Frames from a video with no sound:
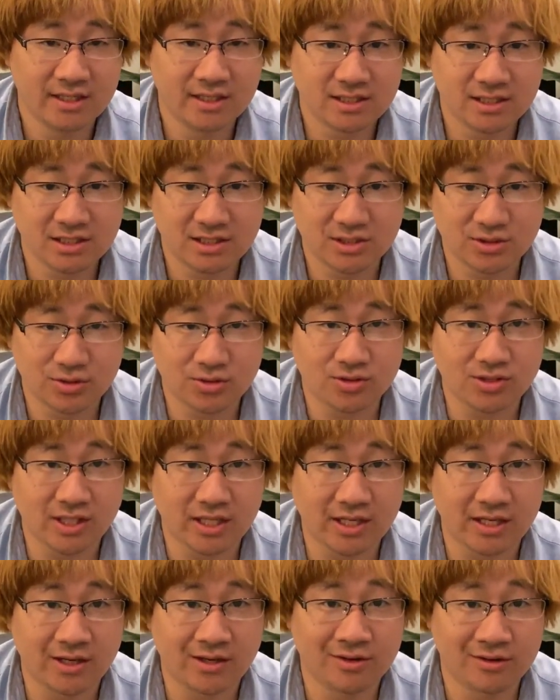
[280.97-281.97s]
必要と
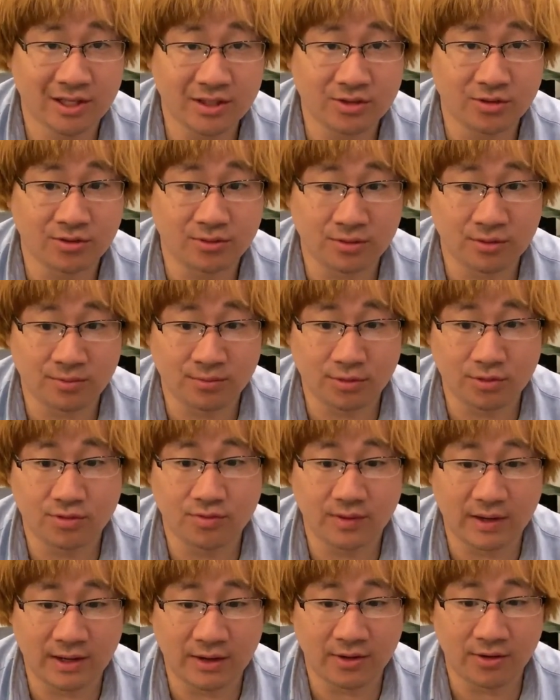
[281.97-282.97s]
されるなと
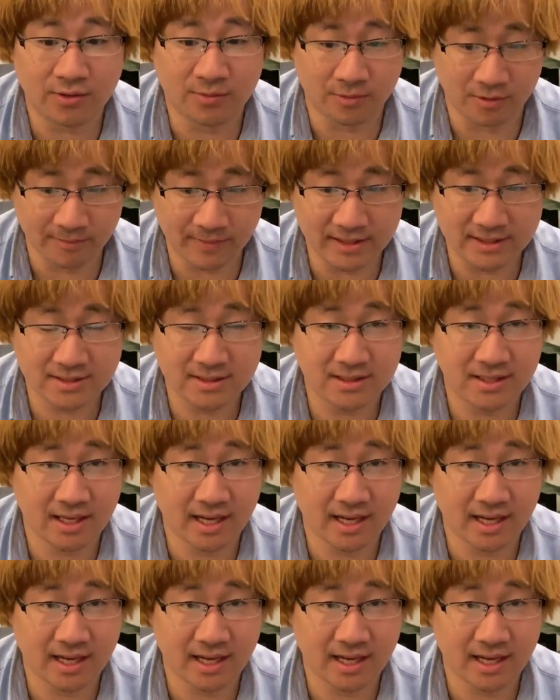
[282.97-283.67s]
僕は思います。